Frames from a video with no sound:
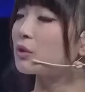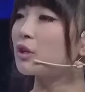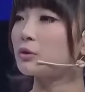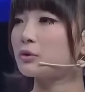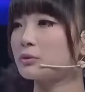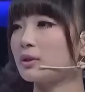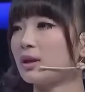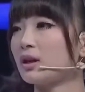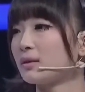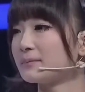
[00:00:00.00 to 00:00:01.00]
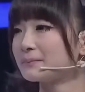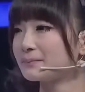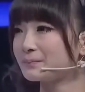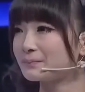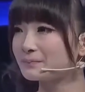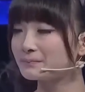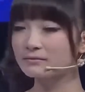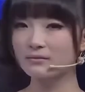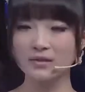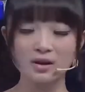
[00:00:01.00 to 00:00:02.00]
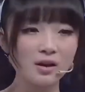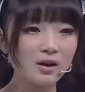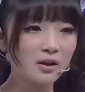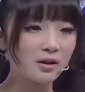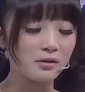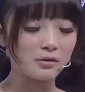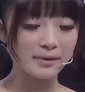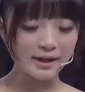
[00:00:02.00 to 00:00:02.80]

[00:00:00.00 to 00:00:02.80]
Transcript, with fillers: 国留学了。哦。我